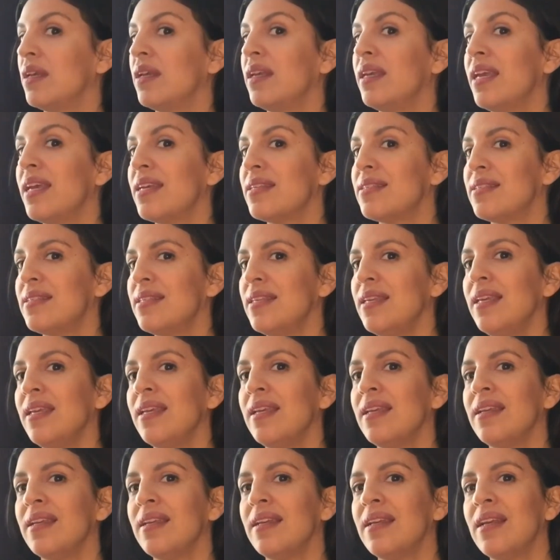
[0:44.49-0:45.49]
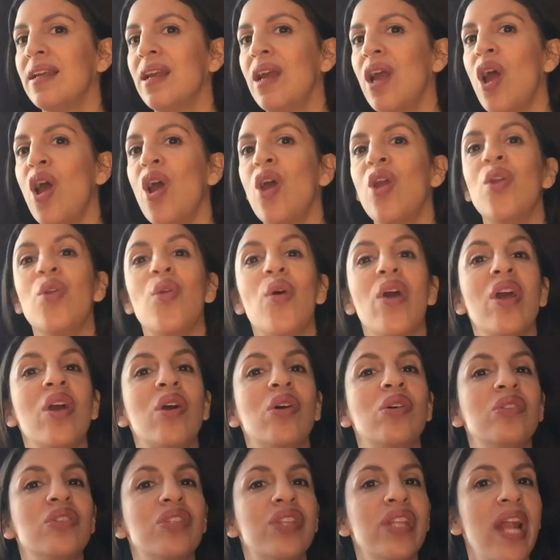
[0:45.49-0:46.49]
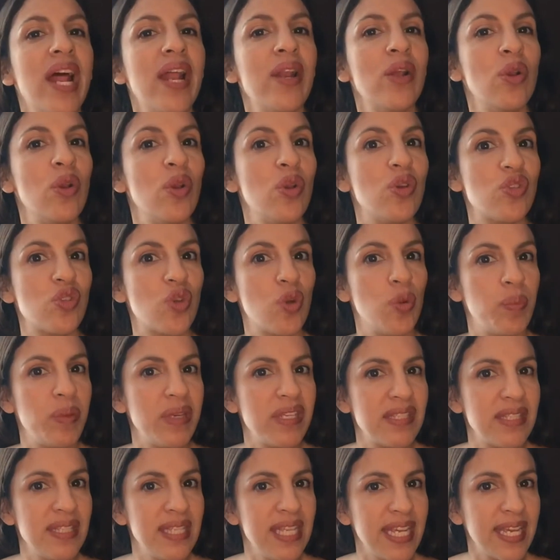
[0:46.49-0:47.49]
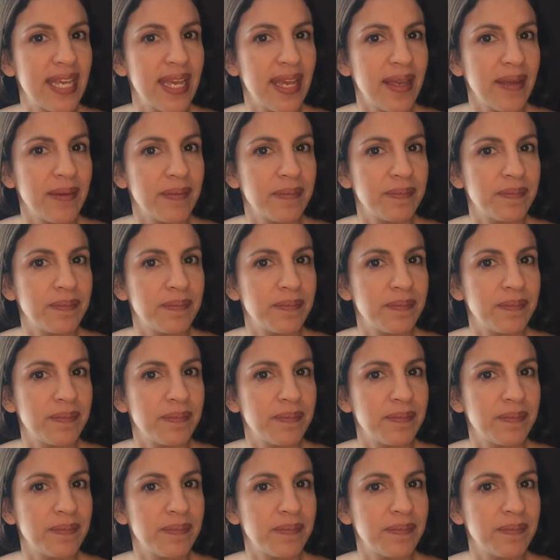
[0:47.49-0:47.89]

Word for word: y así lo encontraron los Cupisnique.